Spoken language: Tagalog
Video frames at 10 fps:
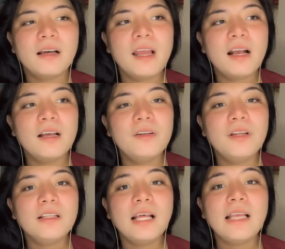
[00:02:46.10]
kaya
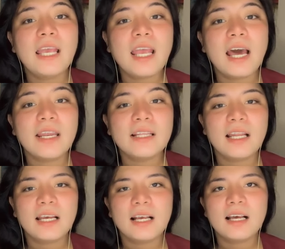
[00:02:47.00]
ganun ang nangyayari
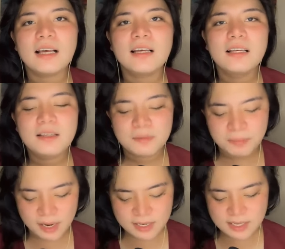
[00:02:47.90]
talaga
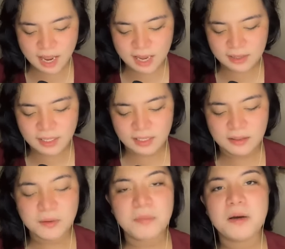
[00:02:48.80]
para sa
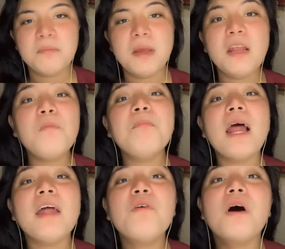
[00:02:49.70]
atin, 'di ba? Merong
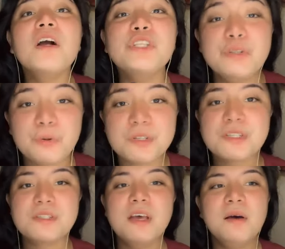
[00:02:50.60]
plano ang
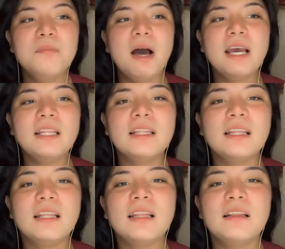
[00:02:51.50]
Diyos. Bakit
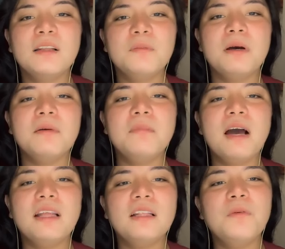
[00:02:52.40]
'di ba?
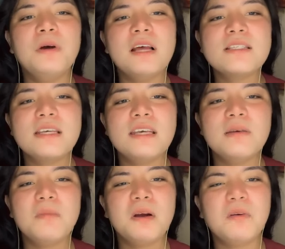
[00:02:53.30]
Bakit nawala
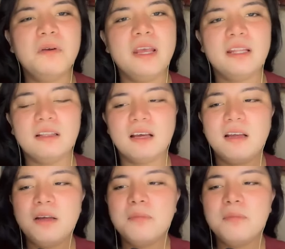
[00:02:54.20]
si Marcoleta?